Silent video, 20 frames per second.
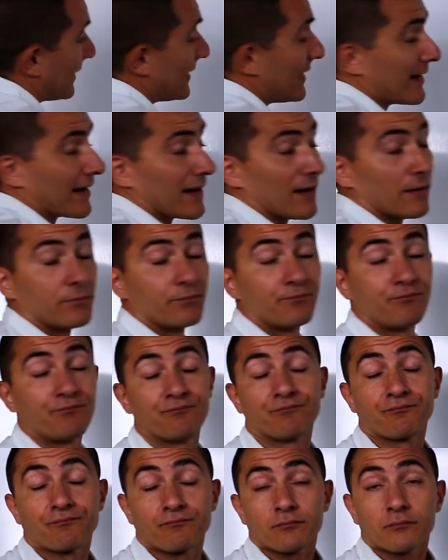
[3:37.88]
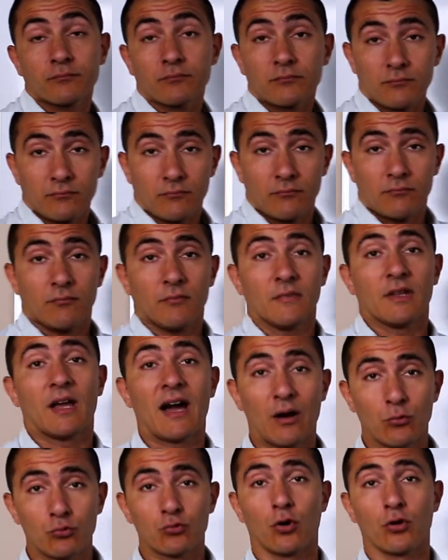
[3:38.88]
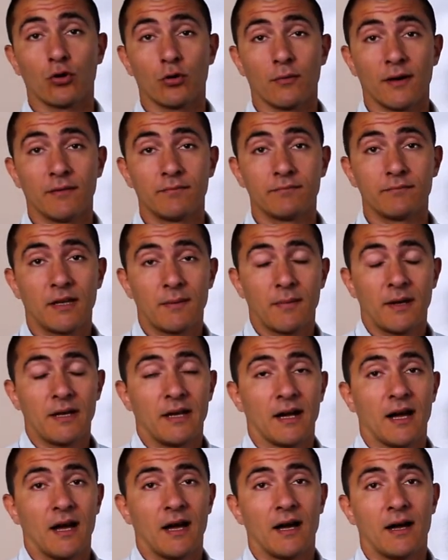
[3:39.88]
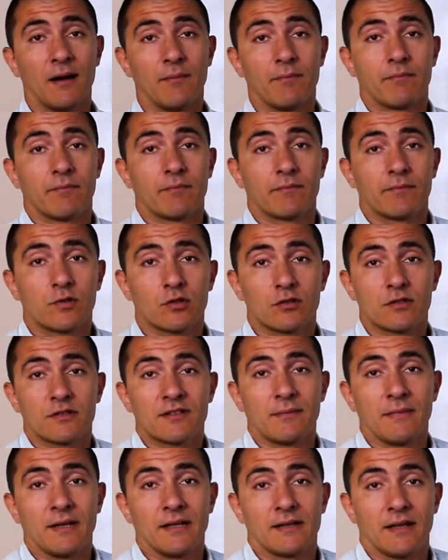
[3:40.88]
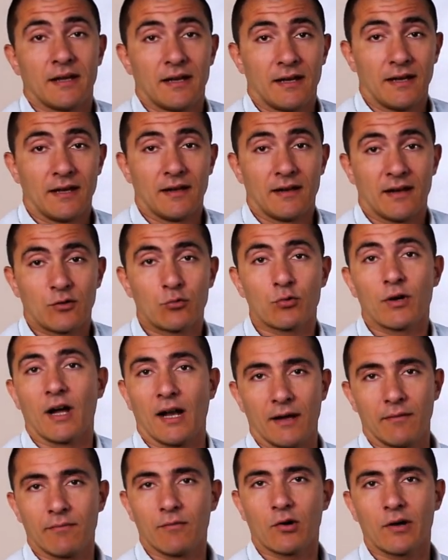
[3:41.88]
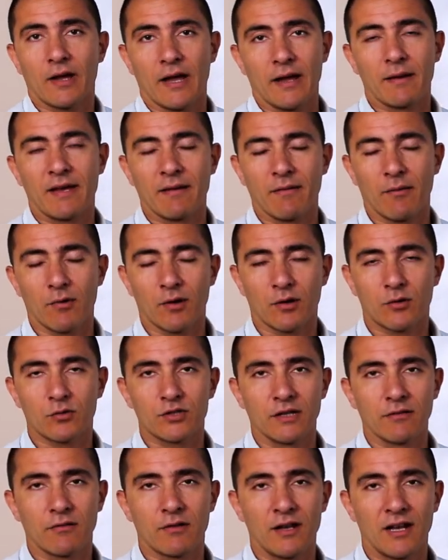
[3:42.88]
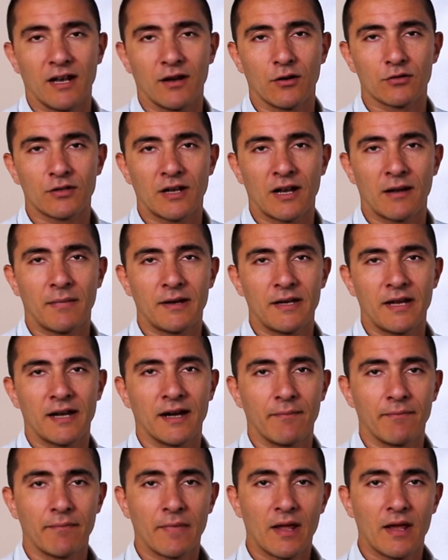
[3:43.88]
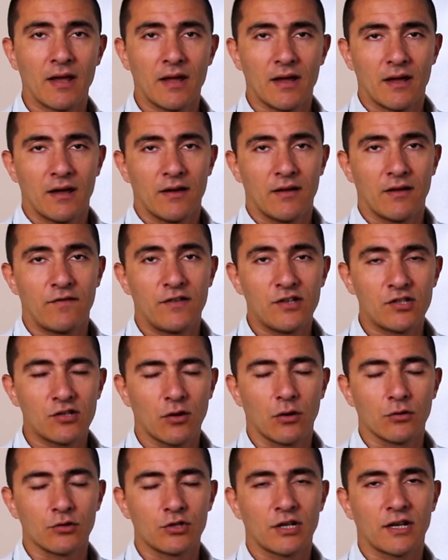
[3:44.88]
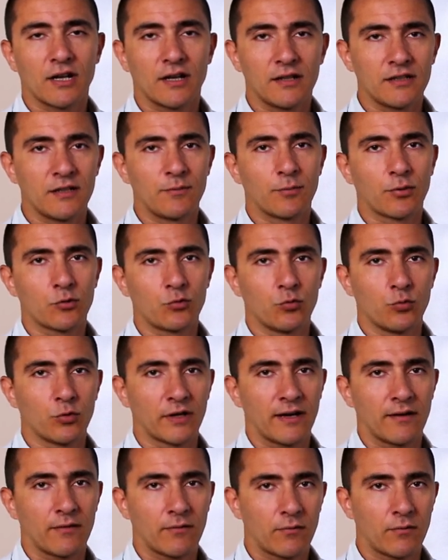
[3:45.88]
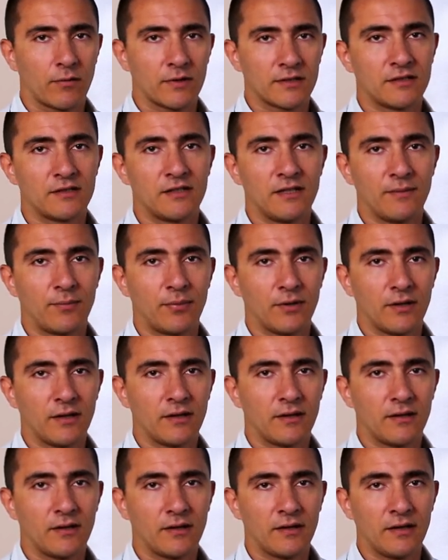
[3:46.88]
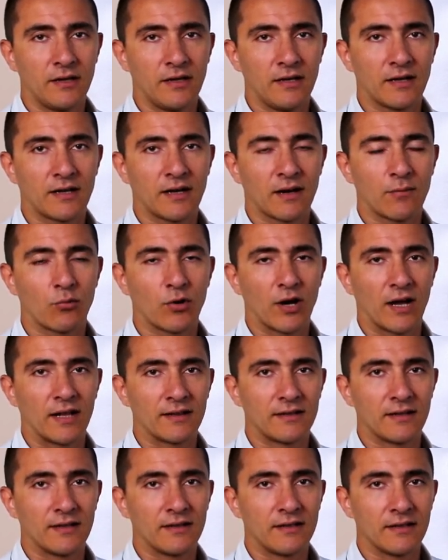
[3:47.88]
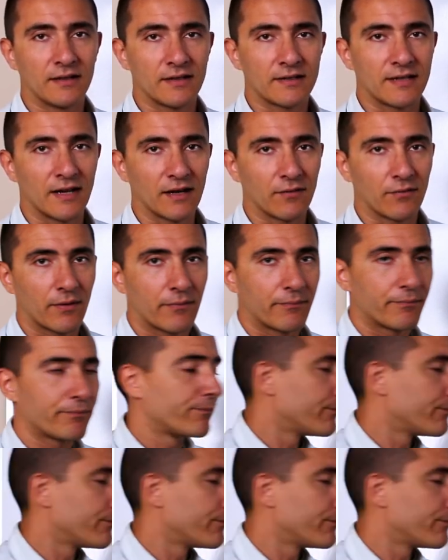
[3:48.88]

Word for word: maniera autonoma, in maniera sostanzialmente naturale, ok? Chiamiamola così, la, la maniera fisiologica di produrre questi tipi di carburante di riserva.